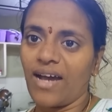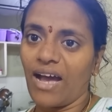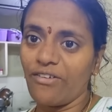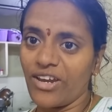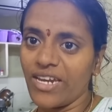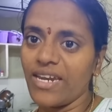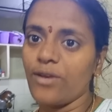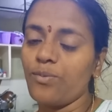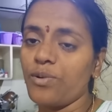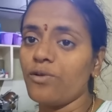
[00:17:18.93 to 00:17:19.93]
అవన్నీ నేను
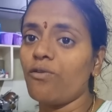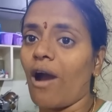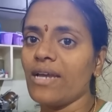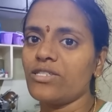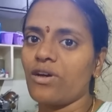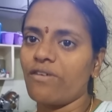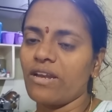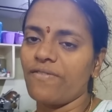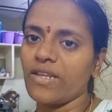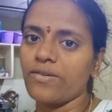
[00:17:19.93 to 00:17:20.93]
ఇప్పుడు వాయిస్ ఓవర్లు
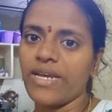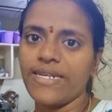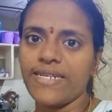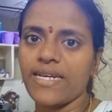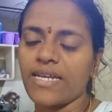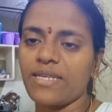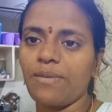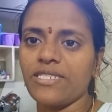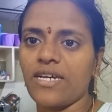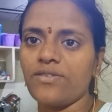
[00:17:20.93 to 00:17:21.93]
ఇవ్వాలి ఎడిటింగ్ అయితే
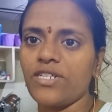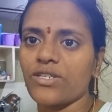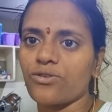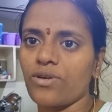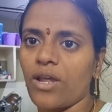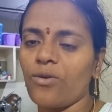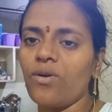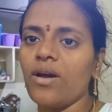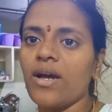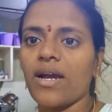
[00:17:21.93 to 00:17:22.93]
మధ్యాహ్నం చేసుకున్నాను
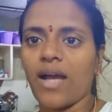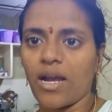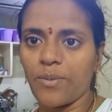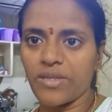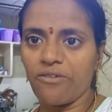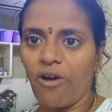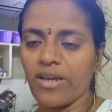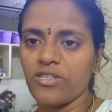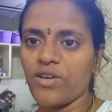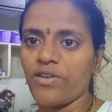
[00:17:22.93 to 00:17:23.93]
కాకపోతే
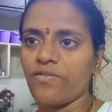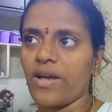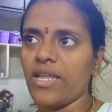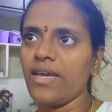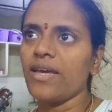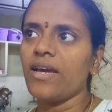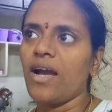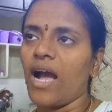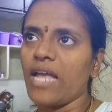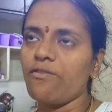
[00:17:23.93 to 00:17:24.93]
వాయిస్ ఓవర్ ఇవ్వాలి
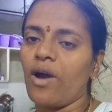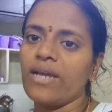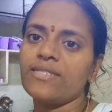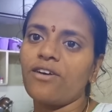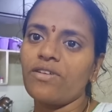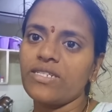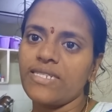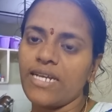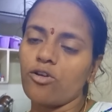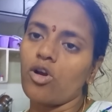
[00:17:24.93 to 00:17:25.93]
ఈ వాయిస్ ఓవర్ ఇచ్చి
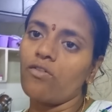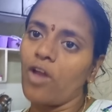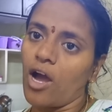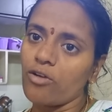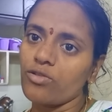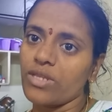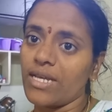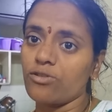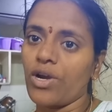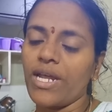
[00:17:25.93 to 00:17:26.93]
ఇంకొక వ్లాగ్ ఉంది అది
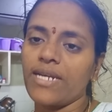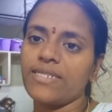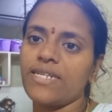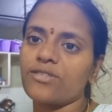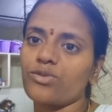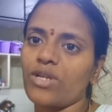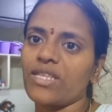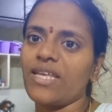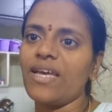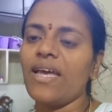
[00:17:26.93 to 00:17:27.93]
కూడా ఎడిట్ చేసుకుని
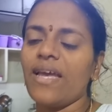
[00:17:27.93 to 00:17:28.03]
అయితే